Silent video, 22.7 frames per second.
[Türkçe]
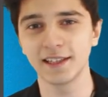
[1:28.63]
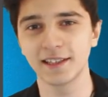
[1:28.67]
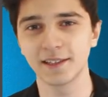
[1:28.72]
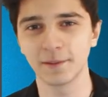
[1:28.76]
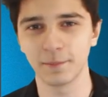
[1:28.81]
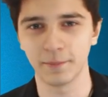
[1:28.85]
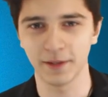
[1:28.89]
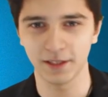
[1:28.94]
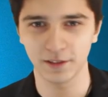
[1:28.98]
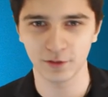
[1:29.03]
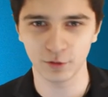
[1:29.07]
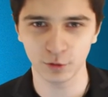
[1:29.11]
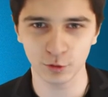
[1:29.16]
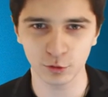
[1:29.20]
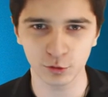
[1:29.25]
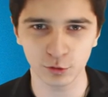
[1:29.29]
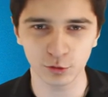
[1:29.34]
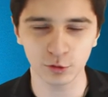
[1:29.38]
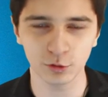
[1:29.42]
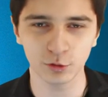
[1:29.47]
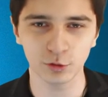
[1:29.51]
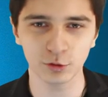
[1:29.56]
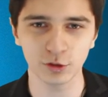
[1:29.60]
52 metre
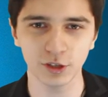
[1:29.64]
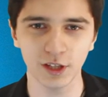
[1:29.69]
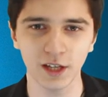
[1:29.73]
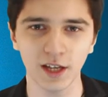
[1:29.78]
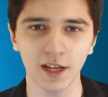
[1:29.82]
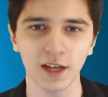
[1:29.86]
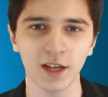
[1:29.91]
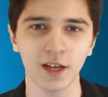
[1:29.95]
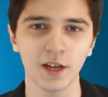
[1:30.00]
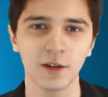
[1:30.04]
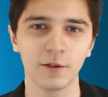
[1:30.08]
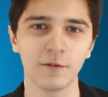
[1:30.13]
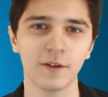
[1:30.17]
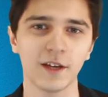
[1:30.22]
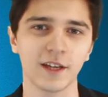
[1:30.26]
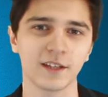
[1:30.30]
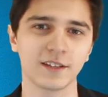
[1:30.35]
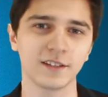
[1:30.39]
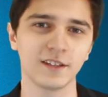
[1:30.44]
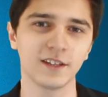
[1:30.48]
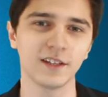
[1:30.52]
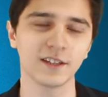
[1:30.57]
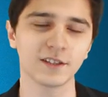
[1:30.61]
uzunluğunda
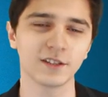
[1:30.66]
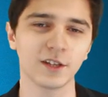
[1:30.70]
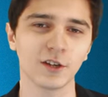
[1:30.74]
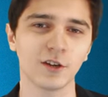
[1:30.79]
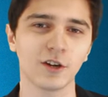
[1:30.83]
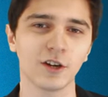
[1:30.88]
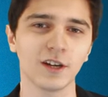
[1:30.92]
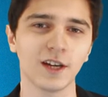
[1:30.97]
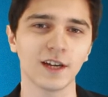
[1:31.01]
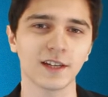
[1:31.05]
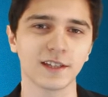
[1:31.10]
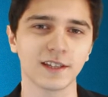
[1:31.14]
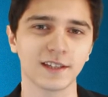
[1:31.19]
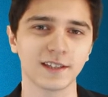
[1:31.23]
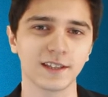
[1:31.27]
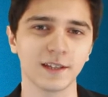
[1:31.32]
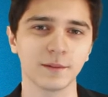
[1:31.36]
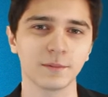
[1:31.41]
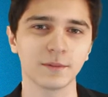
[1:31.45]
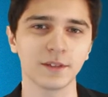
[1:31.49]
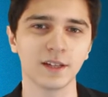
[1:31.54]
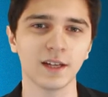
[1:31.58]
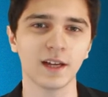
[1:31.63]
ve Guinness Rekorlar
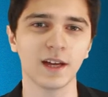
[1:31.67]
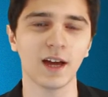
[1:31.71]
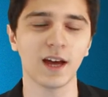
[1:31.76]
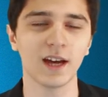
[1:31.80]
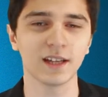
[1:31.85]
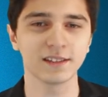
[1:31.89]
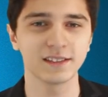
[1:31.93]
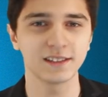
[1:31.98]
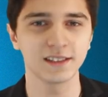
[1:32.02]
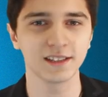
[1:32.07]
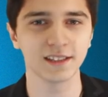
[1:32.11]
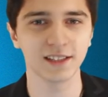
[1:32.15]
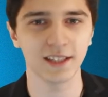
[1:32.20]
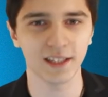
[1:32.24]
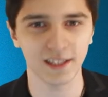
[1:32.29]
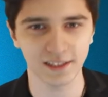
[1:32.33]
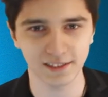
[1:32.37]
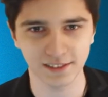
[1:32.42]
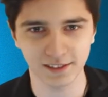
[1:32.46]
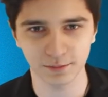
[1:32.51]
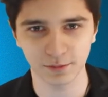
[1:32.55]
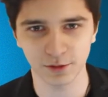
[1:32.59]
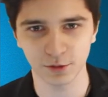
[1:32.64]
kitabına adını
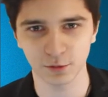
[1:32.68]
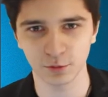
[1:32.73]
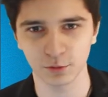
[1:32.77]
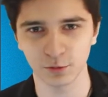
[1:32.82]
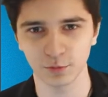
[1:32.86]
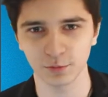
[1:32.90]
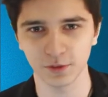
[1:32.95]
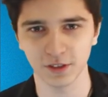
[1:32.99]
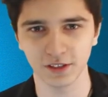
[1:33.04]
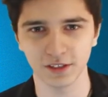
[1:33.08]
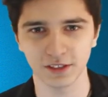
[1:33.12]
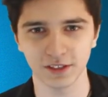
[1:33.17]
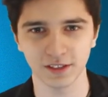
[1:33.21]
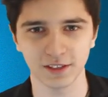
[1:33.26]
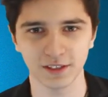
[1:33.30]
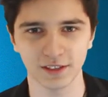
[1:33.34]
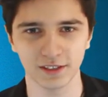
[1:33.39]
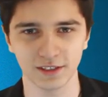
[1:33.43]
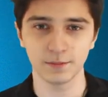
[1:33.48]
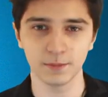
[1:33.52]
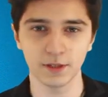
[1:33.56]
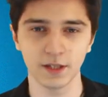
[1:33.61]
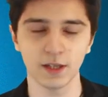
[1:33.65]
yazdırmış durumdadır.
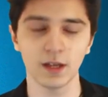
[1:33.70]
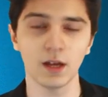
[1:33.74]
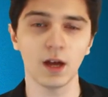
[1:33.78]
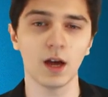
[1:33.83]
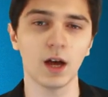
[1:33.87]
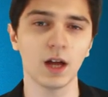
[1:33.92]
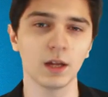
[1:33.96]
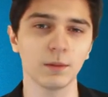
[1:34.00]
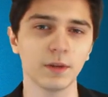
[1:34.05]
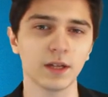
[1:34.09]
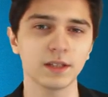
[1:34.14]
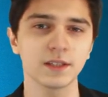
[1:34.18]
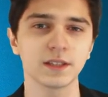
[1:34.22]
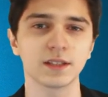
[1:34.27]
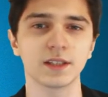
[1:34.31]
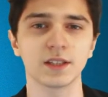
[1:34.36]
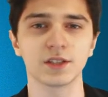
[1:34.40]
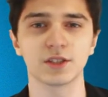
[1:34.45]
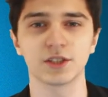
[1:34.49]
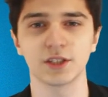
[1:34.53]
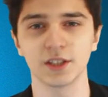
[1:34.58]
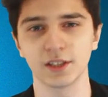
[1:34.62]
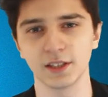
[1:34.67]
İsmini
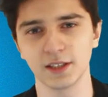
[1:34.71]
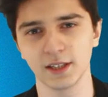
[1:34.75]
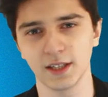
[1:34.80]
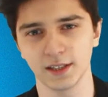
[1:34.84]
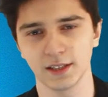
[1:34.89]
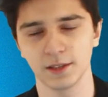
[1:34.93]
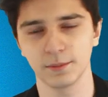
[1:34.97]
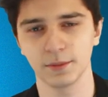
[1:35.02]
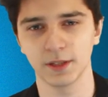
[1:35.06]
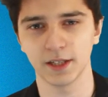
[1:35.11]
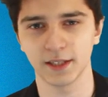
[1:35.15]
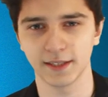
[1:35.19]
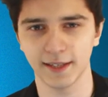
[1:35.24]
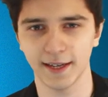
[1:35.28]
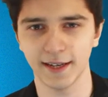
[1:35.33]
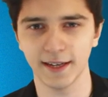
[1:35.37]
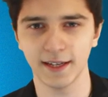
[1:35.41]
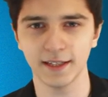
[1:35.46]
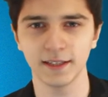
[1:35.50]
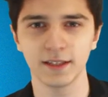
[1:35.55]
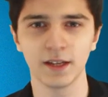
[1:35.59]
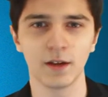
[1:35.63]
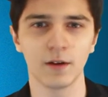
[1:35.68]
Almanca'da çılgın anlamına
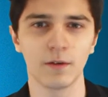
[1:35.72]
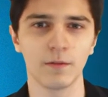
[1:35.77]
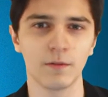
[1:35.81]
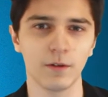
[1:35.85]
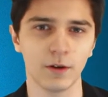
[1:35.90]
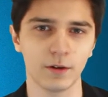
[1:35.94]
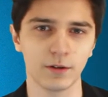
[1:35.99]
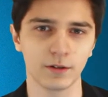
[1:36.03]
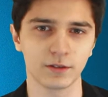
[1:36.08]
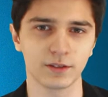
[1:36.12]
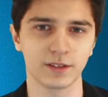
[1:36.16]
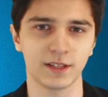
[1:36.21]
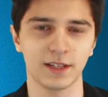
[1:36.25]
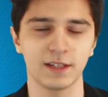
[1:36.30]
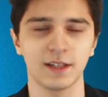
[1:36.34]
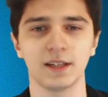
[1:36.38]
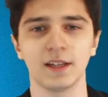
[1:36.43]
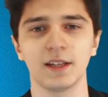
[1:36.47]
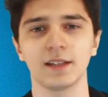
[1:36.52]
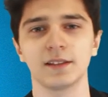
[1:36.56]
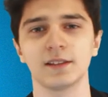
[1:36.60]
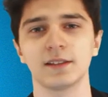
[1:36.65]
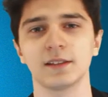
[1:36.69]
gelen
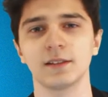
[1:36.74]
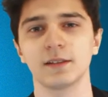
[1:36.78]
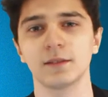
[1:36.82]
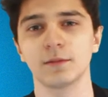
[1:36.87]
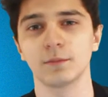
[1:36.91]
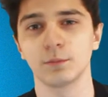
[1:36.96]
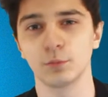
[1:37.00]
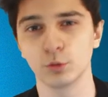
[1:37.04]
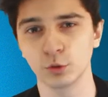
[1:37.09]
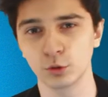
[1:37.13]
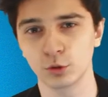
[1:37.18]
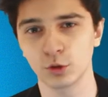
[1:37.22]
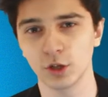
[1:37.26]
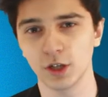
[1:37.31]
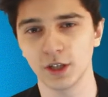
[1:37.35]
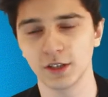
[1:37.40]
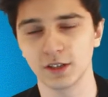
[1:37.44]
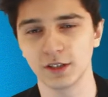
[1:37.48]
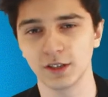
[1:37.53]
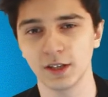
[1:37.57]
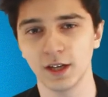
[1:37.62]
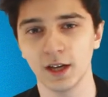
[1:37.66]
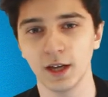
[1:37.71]
Wörrück'ten alan bu su
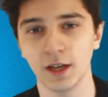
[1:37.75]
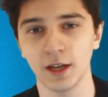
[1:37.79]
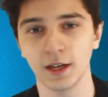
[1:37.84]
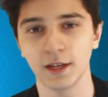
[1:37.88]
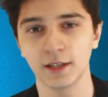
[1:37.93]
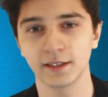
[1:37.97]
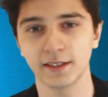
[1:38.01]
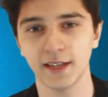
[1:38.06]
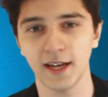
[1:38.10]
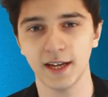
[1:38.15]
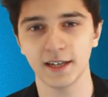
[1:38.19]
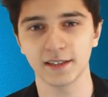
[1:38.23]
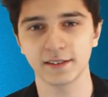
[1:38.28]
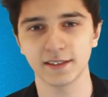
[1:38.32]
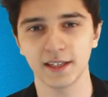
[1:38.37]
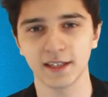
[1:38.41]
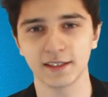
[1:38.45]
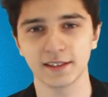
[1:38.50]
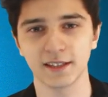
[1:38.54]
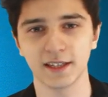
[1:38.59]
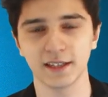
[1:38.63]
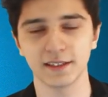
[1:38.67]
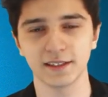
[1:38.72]
kaydıra
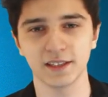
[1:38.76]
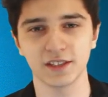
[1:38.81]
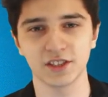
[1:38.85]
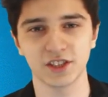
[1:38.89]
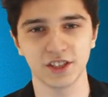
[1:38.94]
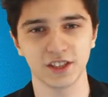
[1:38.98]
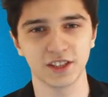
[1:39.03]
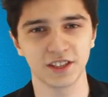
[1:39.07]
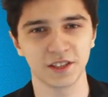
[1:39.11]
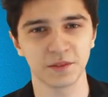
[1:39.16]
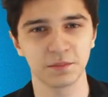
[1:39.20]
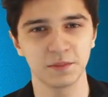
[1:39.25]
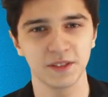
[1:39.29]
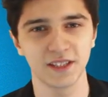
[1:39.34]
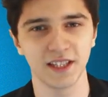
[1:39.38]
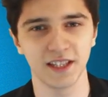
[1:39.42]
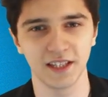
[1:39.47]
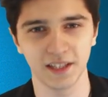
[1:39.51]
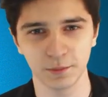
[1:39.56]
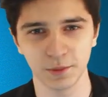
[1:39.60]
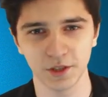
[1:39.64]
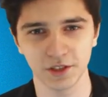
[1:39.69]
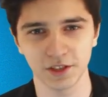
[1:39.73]
gerçekten de çılgın
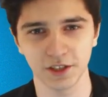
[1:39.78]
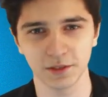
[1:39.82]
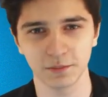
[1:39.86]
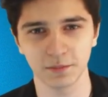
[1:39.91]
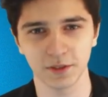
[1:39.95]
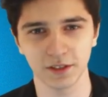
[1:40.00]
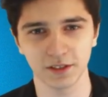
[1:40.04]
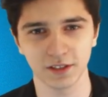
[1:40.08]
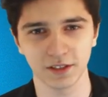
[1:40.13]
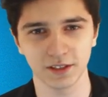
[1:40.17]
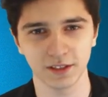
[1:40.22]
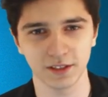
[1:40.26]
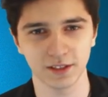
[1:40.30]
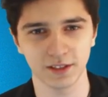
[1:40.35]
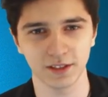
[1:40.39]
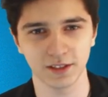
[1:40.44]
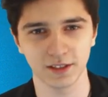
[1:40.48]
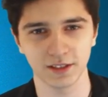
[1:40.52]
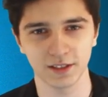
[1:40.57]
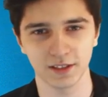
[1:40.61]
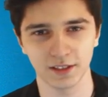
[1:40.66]
bir deneyim yaşatmaktadır.